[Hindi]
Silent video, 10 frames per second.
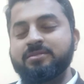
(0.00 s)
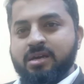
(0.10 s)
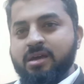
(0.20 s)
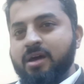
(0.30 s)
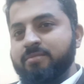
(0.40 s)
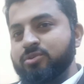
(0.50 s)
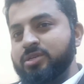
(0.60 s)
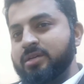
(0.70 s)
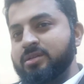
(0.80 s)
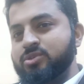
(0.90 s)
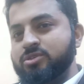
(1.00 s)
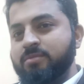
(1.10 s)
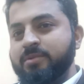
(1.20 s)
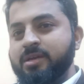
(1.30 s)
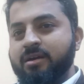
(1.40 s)
अगर आप मुझे अदर सोशल
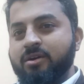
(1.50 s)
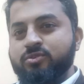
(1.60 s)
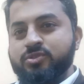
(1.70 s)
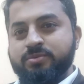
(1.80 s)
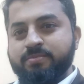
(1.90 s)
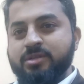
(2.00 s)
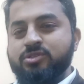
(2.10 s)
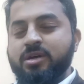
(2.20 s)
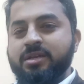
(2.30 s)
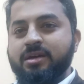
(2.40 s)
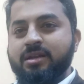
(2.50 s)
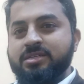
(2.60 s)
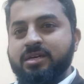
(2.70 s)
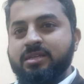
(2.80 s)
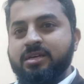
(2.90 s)
मीडिया अकाउंट्स पर ज्वाइन करना
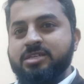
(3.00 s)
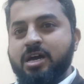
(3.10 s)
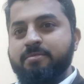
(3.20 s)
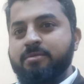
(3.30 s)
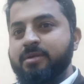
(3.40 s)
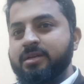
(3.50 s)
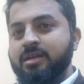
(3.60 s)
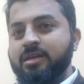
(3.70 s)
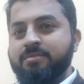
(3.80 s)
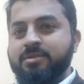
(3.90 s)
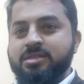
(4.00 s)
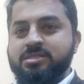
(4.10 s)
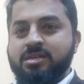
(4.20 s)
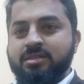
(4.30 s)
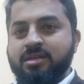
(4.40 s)
चाहते हैं जहां पर मैं डेली
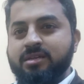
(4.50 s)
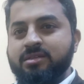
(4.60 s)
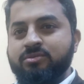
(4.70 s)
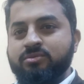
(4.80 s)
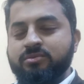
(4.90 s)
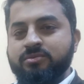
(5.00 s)
अपडेट्स करता रहता हूँ